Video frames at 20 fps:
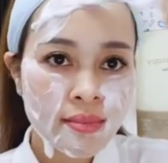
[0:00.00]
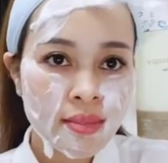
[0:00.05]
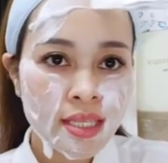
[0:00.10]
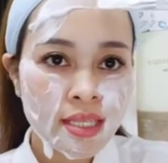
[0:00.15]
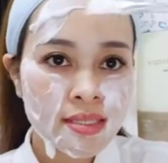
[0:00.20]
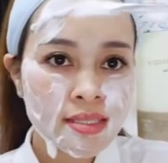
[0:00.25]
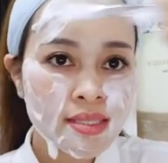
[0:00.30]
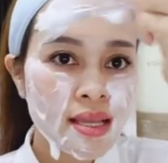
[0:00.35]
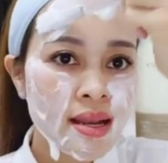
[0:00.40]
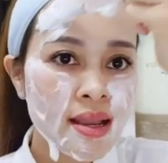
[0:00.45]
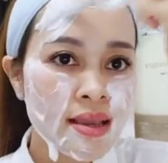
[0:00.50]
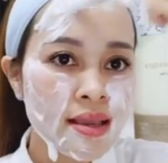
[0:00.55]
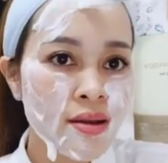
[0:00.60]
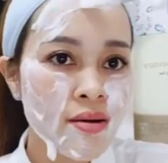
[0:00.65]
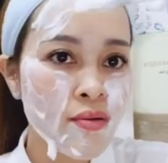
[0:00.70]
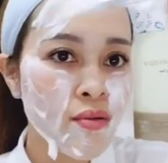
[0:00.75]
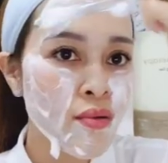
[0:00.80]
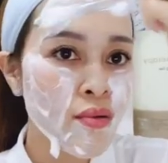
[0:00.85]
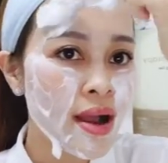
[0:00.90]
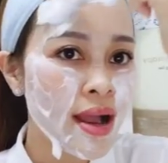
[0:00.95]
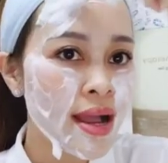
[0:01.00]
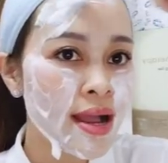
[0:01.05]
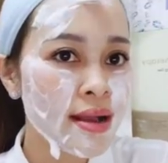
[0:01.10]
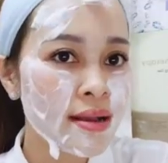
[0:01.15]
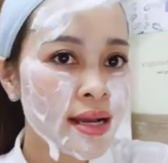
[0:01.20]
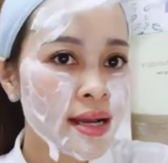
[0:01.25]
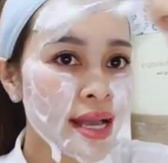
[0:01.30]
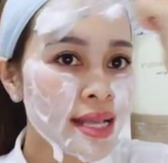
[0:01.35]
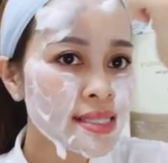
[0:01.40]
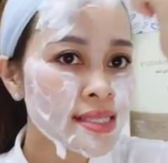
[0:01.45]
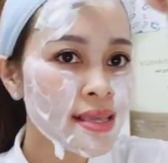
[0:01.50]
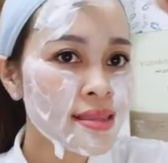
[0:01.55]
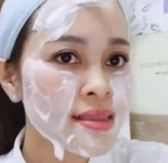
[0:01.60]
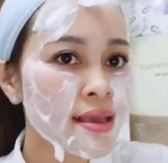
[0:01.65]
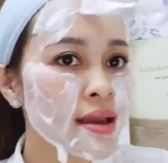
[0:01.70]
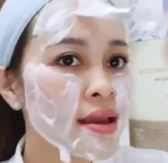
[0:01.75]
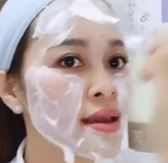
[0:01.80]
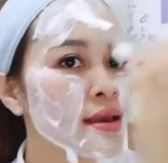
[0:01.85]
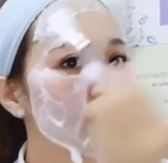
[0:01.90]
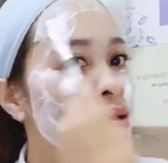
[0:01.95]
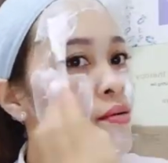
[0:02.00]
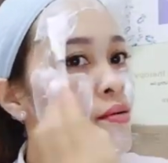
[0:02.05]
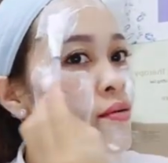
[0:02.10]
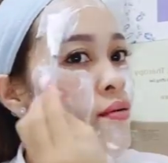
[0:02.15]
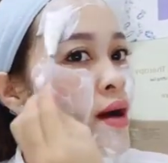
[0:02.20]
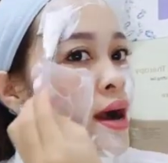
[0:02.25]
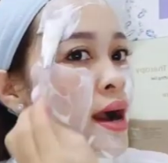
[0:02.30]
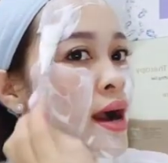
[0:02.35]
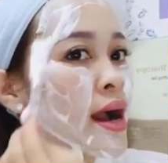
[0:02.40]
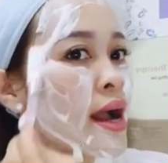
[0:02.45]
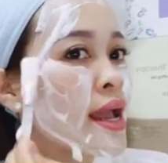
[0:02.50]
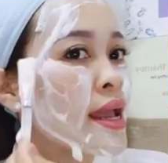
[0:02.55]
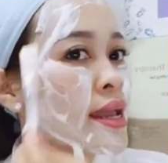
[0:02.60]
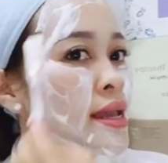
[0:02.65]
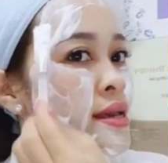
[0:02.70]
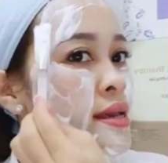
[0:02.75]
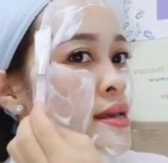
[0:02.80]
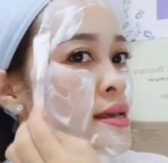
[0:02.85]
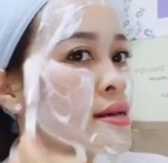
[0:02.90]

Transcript: rất là hiệu quả khách sẽ thấy hiệu quả ngay